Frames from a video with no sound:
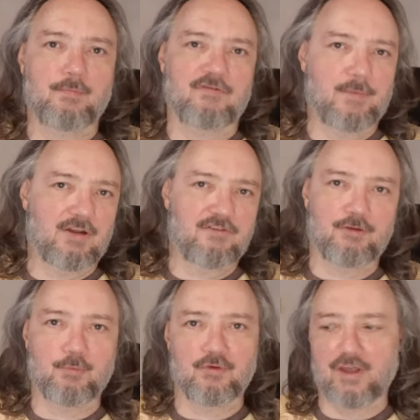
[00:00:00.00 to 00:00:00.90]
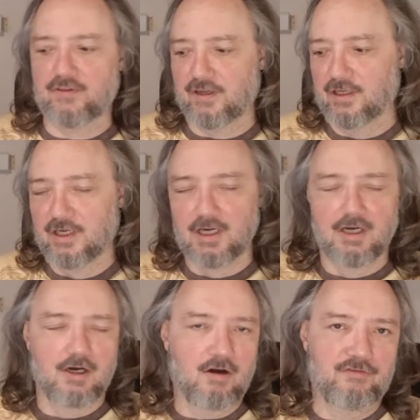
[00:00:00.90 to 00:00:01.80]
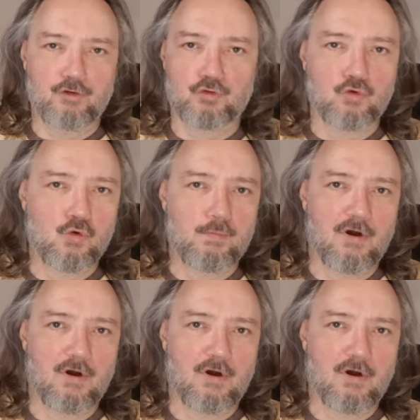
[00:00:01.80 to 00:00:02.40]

auf meiner Facebook-Seite, auf YouTube,